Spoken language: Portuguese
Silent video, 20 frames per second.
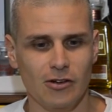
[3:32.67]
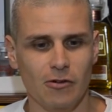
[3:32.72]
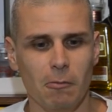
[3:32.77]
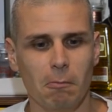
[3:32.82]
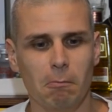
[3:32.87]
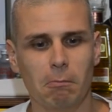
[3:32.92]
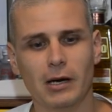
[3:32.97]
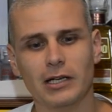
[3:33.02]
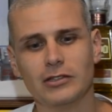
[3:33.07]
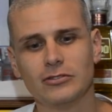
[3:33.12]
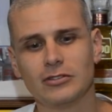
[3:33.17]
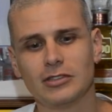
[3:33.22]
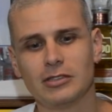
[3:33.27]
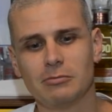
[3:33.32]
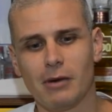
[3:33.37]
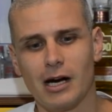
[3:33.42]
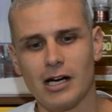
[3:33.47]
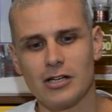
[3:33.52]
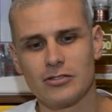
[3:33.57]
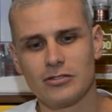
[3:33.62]
Um bando de
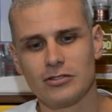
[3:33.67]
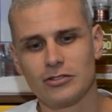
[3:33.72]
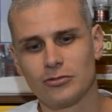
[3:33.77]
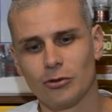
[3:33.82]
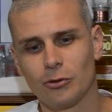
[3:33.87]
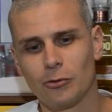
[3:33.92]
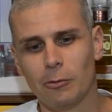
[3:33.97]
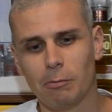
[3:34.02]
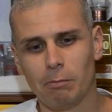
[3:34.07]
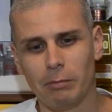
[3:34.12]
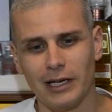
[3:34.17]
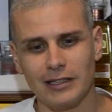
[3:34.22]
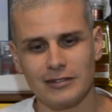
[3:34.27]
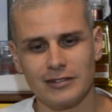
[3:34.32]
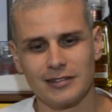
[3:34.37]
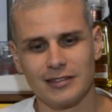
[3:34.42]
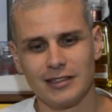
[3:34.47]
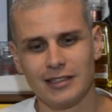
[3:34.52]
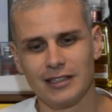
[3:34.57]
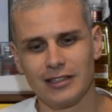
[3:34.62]
machos
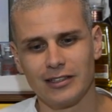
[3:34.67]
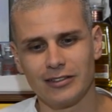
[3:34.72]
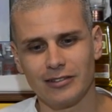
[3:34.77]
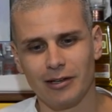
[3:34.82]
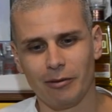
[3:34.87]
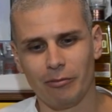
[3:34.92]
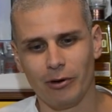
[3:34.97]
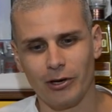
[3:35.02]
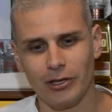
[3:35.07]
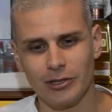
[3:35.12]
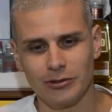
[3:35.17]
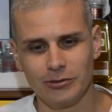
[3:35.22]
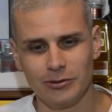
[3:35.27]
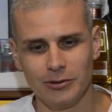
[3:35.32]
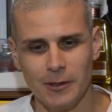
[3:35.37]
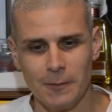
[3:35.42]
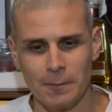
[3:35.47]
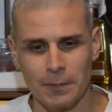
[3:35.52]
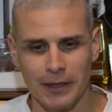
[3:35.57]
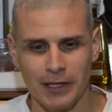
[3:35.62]
desocupados acelerando a moto,
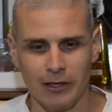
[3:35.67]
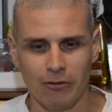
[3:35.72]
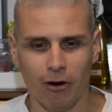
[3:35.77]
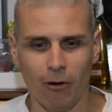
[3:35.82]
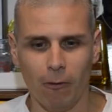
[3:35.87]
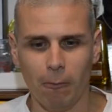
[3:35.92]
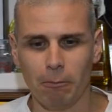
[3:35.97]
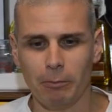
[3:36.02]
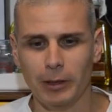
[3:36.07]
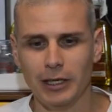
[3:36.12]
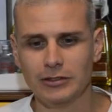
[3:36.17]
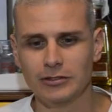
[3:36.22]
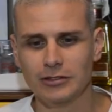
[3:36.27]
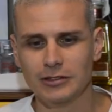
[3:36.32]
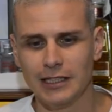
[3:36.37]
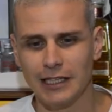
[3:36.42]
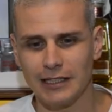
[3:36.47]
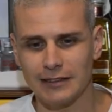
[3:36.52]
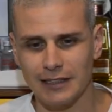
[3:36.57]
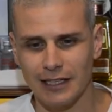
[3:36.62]
igual um bando
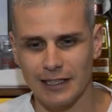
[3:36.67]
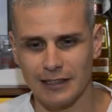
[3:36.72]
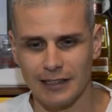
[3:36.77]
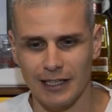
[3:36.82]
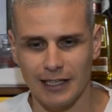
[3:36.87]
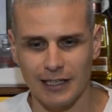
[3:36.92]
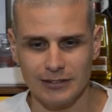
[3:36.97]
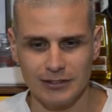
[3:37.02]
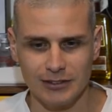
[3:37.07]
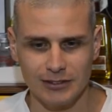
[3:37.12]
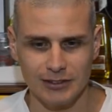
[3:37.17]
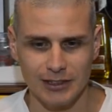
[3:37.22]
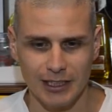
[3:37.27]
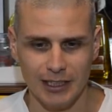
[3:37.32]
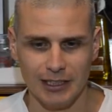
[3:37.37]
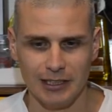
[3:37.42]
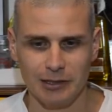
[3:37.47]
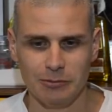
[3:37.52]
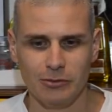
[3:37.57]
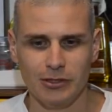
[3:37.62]
de retardados
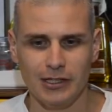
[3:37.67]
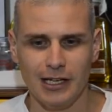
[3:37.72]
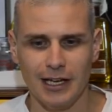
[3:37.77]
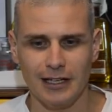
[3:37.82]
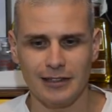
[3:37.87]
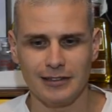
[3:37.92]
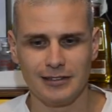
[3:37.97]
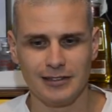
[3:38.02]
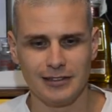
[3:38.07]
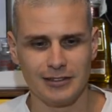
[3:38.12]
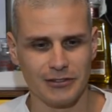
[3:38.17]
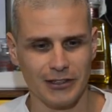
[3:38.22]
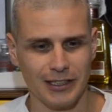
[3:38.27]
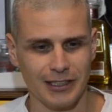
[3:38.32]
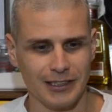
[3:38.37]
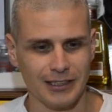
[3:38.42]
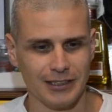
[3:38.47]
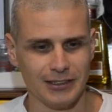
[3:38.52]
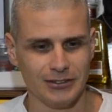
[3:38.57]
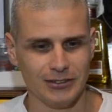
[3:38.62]
e mulheres se
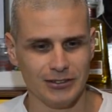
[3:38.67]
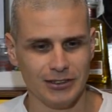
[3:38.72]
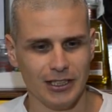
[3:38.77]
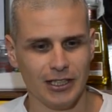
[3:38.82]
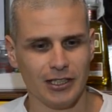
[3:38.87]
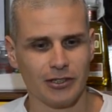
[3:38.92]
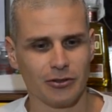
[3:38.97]
esfregando.